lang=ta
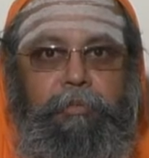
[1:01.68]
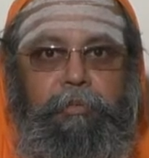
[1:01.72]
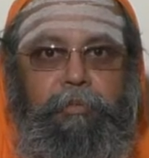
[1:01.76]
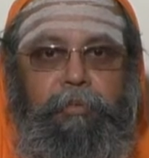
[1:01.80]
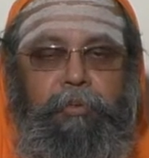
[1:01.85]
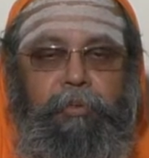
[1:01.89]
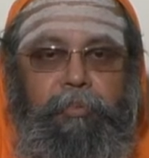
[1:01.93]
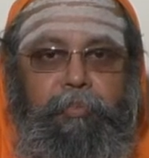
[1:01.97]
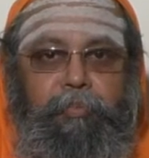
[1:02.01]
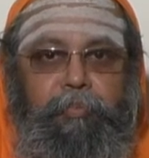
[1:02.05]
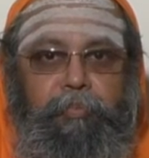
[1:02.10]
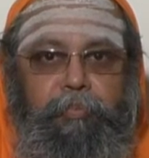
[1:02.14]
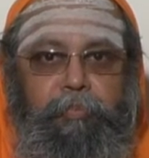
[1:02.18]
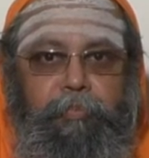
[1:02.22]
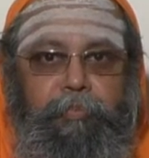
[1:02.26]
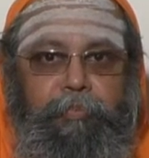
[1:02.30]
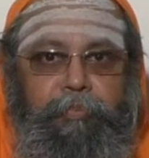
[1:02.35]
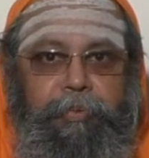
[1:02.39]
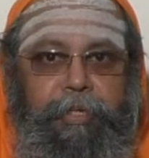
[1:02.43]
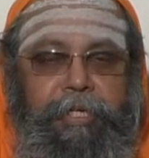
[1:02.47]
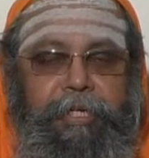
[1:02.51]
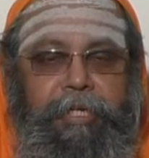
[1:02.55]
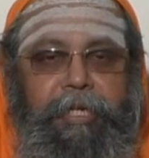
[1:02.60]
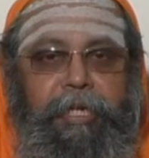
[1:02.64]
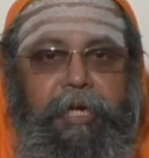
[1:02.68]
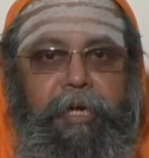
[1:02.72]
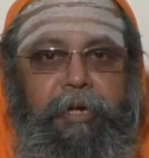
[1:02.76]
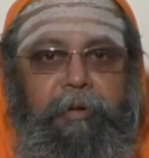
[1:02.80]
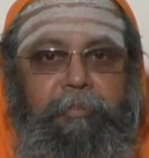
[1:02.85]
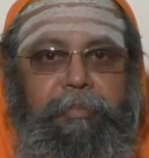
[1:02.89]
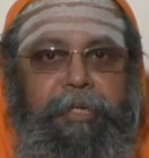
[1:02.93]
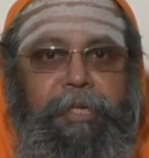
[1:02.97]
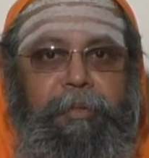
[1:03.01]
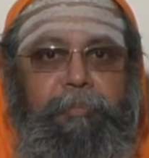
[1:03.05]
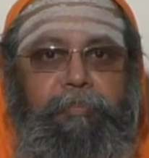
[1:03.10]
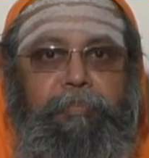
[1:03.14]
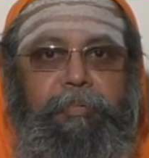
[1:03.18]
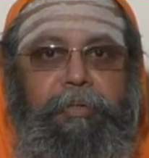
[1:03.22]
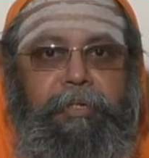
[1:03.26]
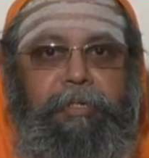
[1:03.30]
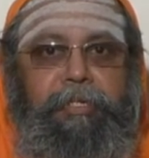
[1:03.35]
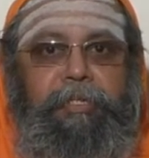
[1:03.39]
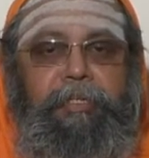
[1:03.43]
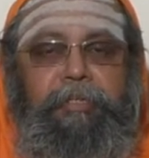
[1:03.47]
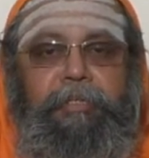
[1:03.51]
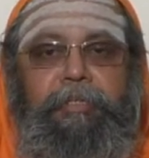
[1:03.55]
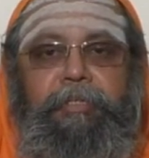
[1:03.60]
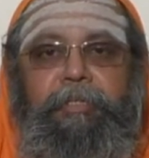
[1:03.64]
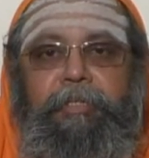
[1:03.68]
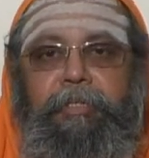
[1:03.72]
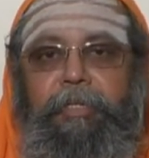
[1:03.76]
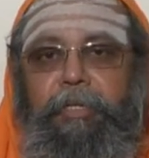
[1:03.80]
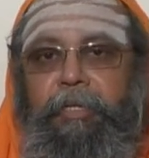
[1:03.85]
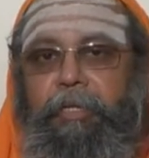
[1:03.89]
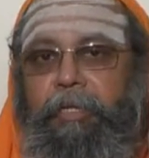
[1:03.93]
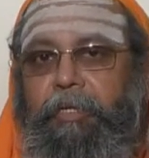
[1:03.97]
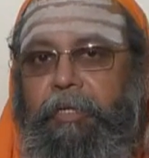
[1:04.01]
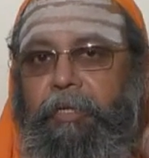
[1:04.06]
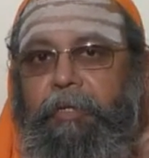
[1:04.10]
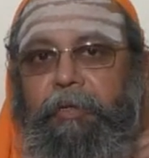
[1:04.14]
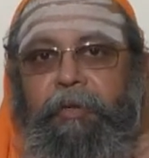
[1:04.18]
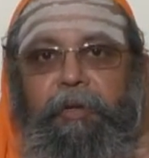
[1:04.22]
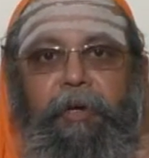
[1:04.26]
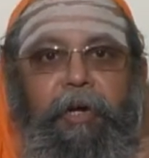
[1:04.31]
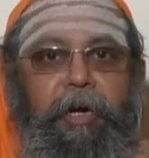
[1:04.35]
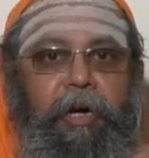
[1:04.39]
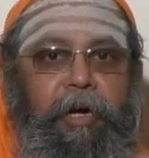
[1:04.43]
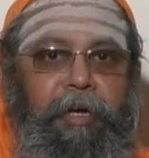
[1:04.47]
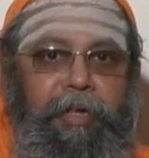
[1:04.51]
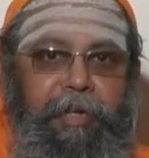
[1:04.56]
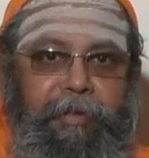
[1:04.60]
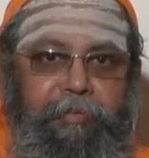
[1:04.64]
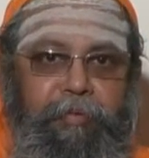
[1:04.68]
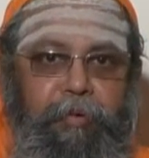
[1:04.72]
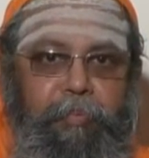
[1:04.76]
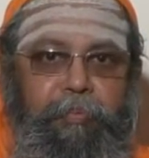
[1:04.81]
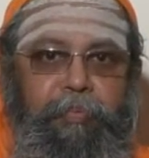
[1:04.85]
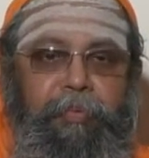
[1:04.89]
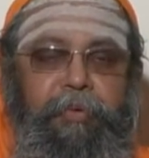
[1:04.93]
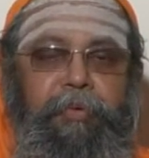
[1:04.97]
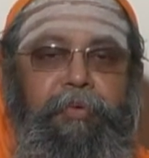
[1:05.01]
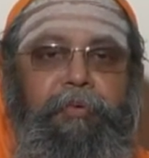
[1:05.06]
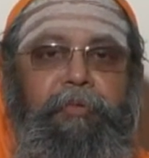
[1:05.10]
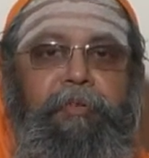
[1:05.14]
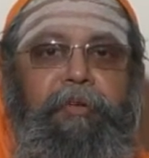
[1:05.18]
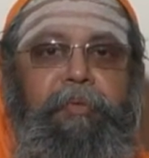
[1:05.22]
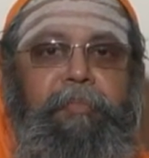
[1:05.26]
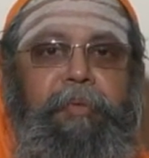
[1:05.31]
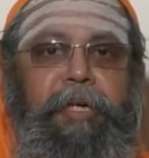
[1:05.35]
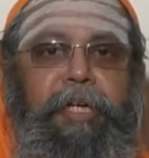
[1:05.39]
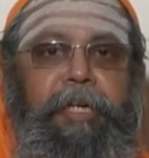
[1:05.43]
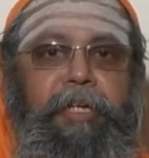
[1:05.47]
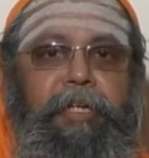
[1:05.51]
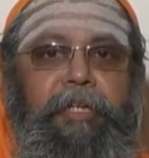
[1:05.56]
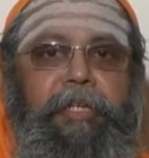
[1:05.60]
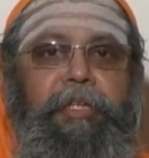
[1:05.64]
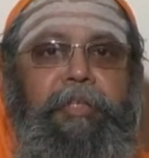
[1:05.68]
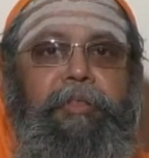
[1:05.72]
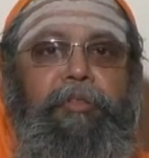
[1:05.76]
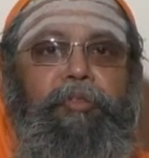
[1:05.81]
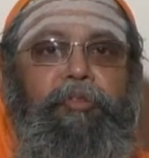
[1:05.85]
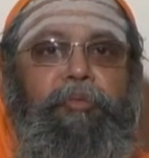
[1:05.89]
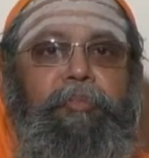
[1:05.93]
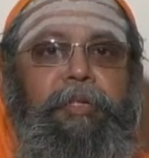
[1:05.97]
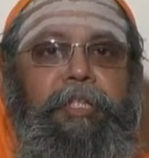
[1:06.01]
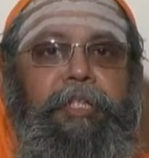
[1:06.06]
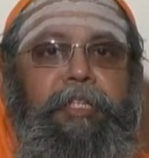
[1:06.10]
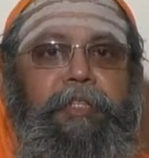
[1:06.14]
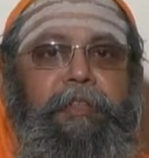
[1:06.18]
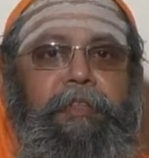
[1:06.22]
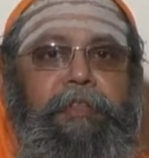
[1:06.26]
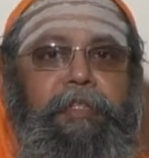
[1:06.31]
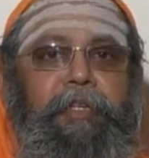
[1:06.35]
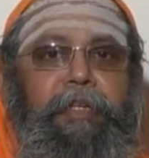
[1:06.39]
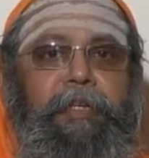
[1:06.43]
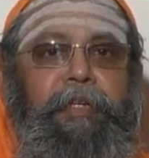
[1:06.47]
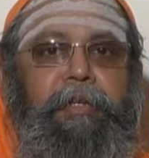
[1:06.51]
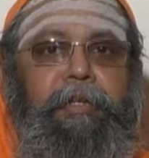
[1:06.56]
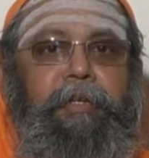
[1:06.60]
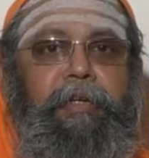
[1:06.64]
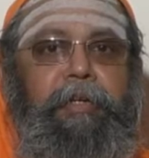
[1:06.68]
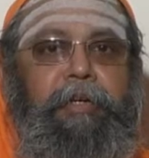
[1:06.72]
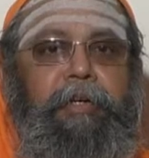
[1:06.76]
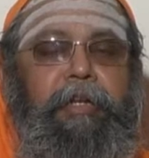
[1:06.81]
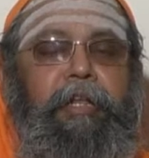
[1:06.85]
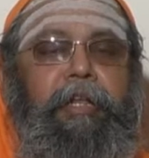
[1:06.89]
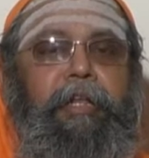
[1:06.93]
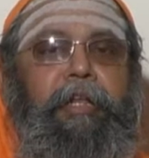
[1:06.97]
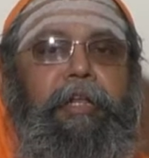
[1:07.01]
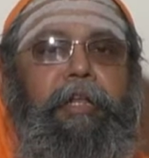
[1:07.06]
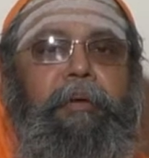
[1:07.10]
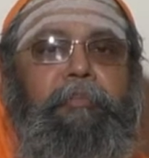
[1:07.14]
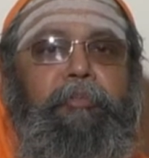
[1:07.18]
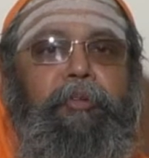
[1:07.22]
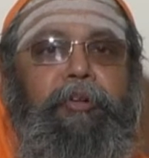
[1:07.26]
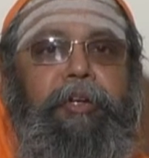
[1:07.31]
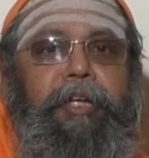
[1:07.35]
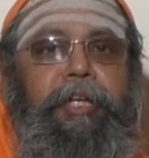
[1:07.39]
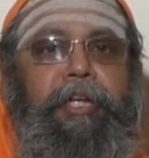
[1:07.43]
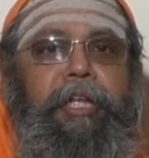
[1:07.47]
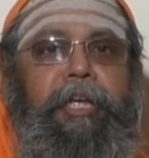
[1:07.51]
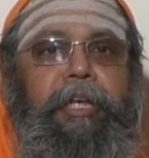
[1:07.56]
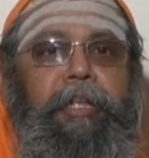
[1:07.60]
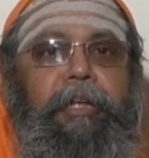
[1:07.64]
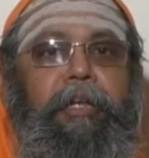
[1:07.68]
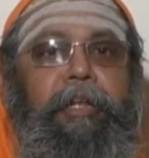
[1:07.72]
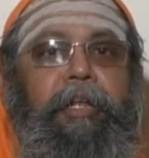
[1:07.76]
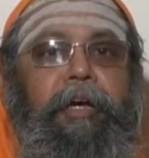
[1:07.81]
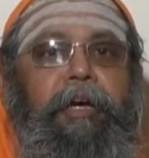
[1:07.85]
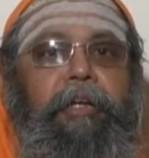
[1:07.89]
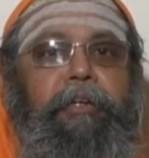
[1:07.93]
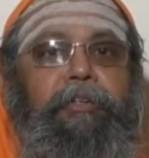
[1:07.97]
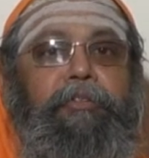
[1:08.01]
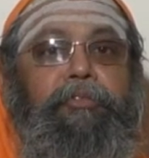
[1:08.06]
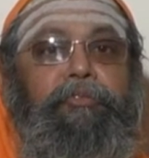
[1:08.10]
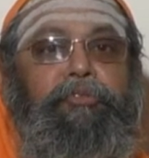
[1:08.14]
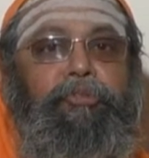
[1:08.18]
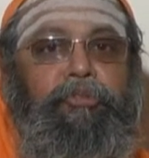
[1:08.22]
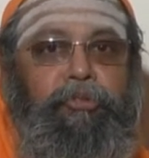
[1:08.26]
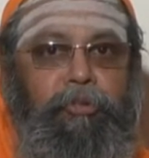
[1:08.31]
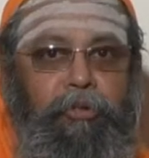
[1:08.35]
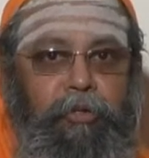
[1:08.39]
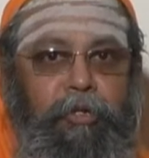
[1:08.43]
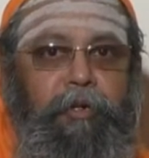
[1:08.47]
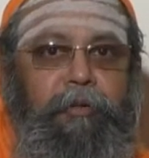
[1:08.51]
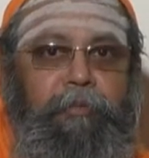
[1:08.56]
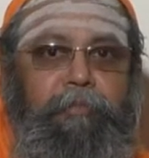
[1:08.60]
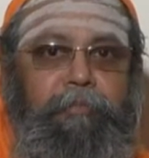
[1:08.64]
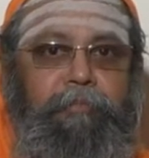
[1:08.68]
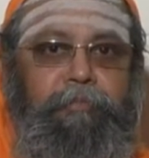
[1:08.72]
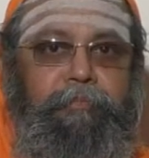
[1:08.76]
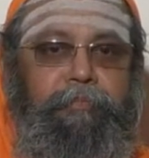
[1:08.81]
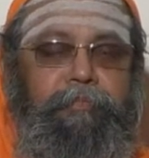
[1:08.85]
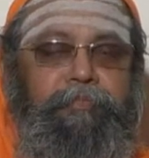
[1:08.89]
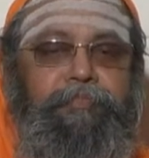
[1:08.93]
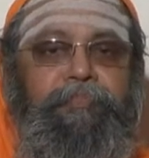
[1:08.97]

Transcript: ஒரு பெரிய அமைப்பு அறிவுபூர்வமாக ஹிந்து மதத்தை நல்ல முறையில் எல்லாருக்கும் சொல்லணும்